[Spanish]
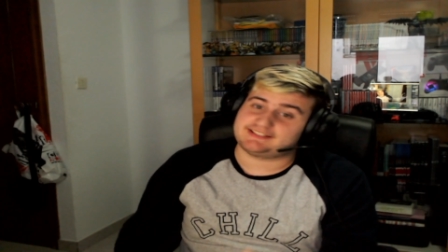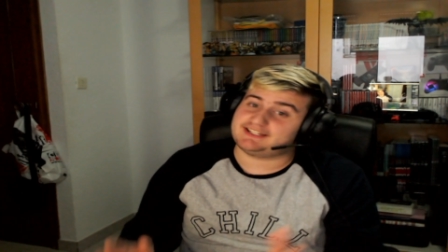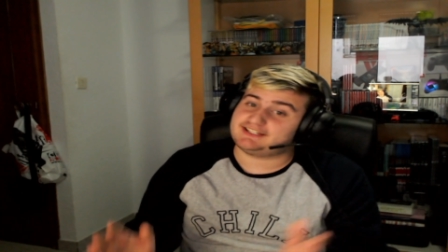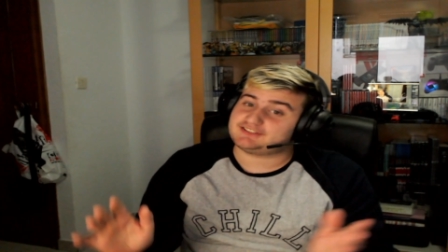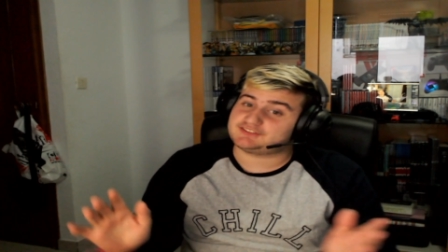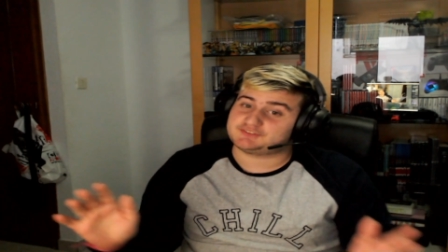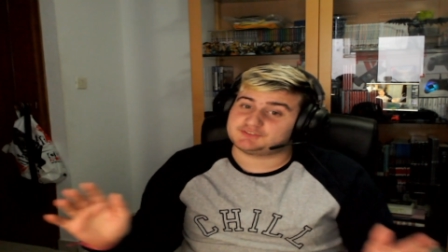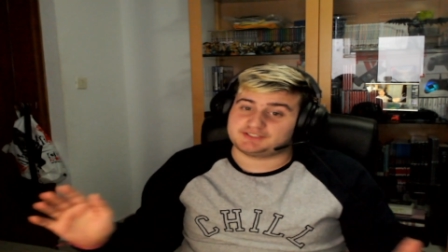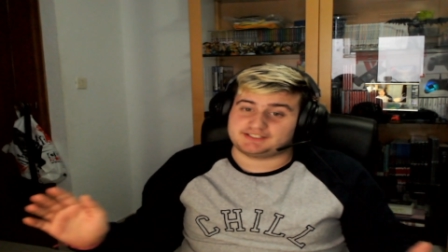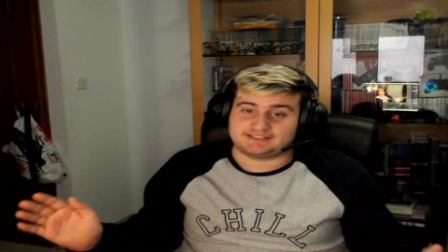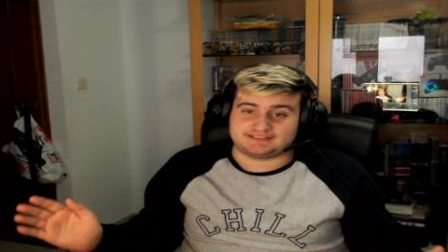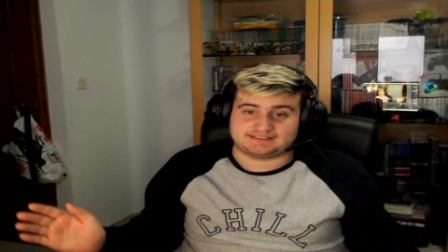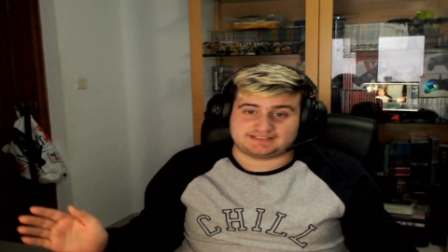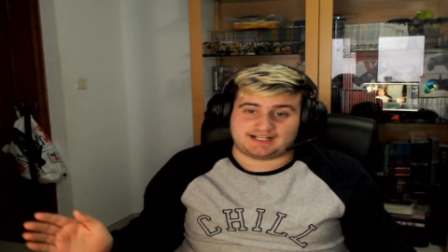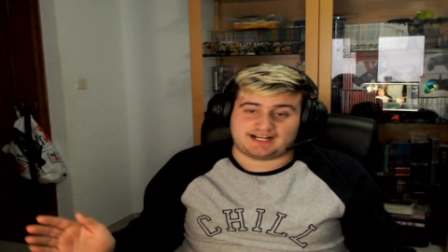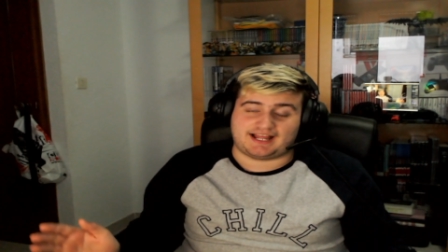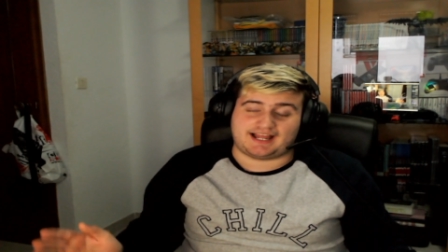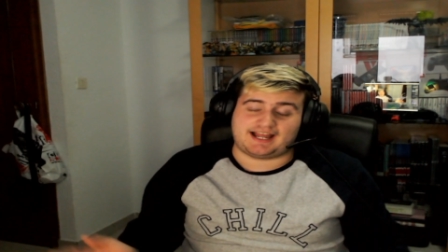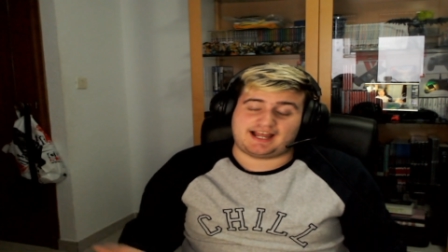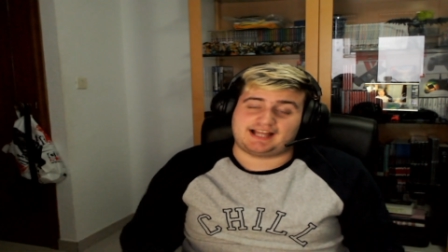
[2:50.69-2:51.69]
esto
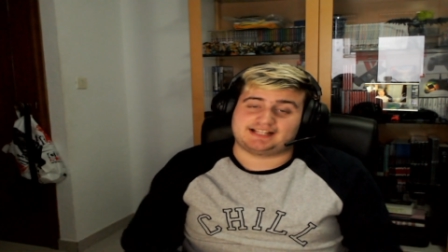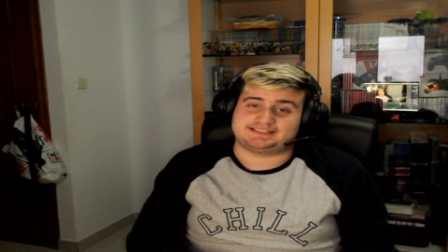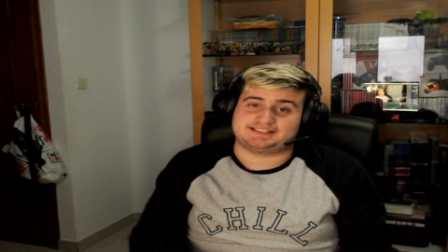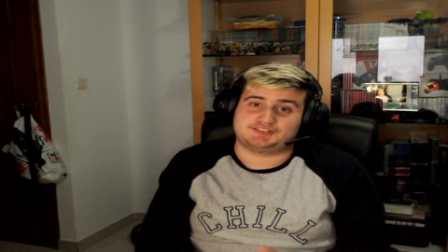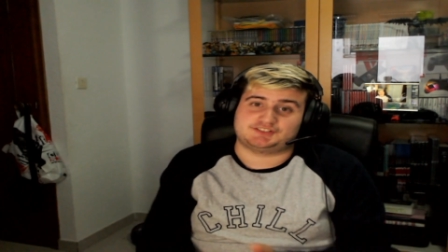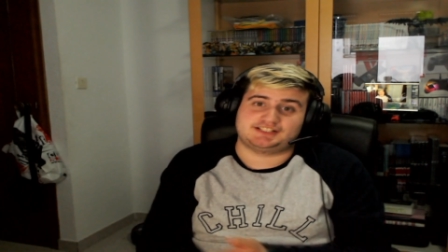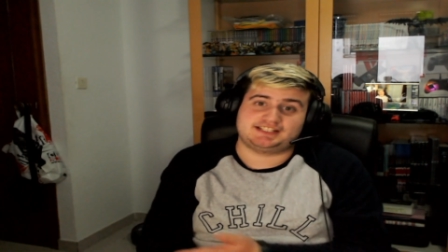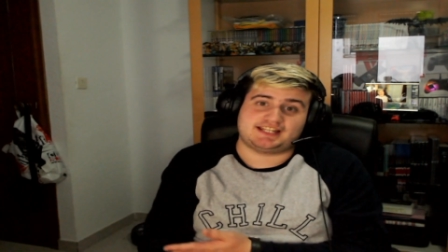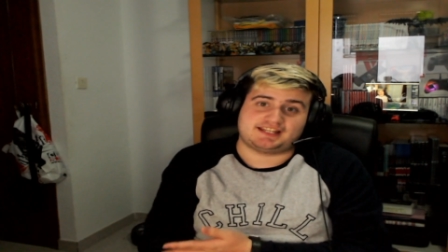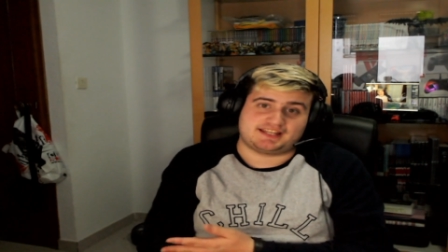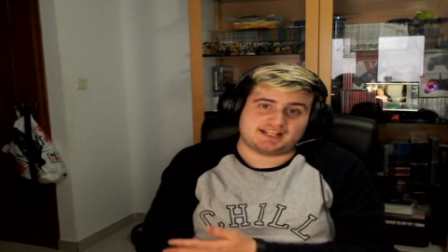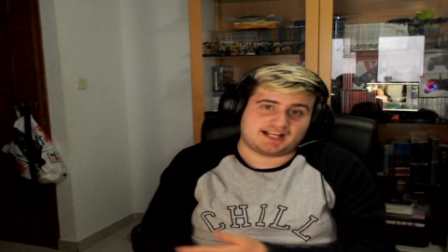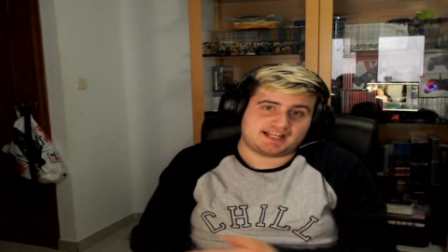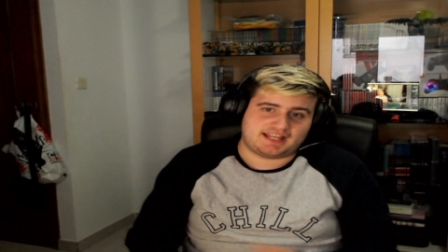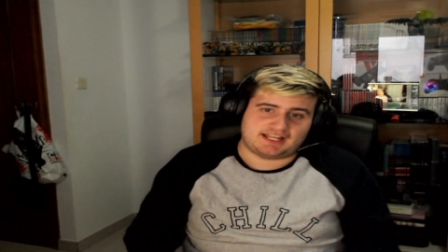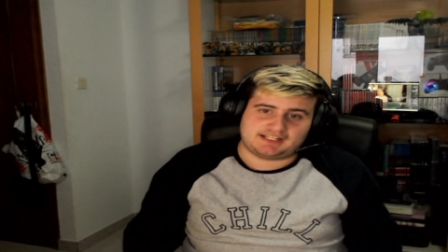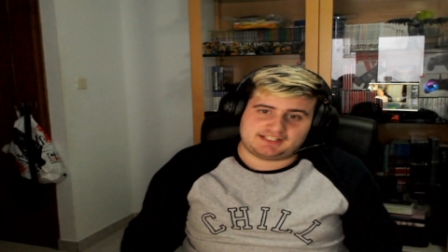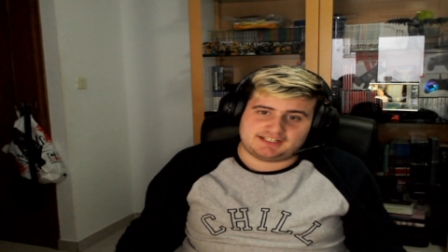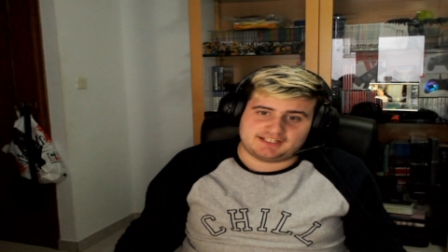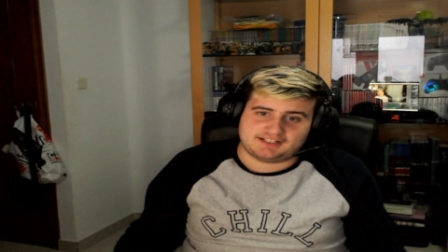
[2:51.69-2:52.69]
entra a teoría de
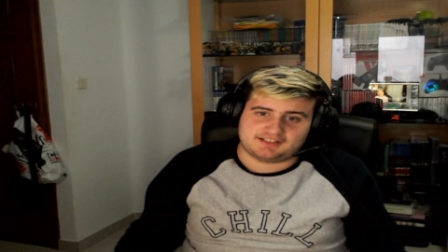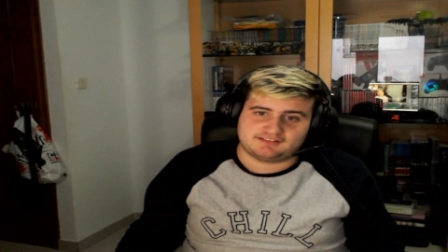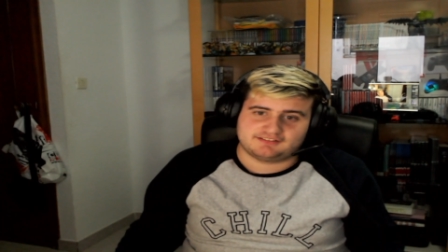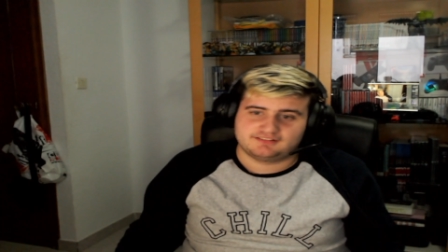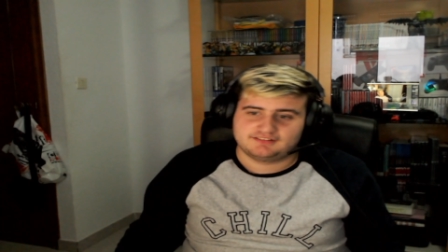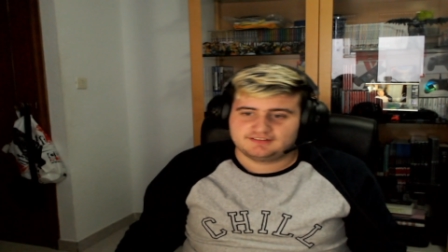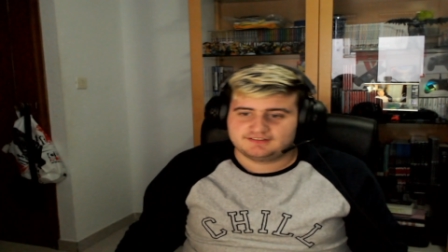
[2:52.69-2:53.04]
cada quien